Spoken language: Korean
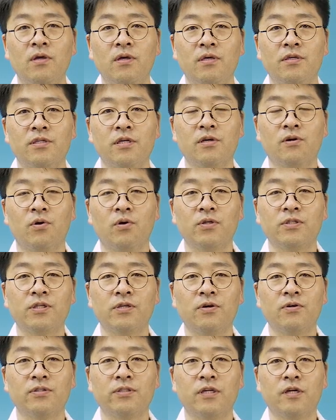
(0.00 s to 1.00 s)
이제
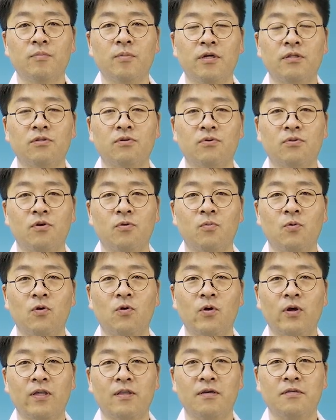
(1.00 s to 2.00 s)
거시경제학 파트로
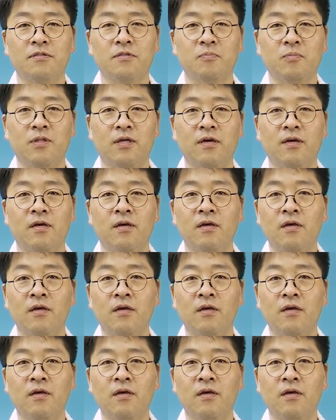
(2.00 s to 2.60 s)
넘어오게 되었습니다.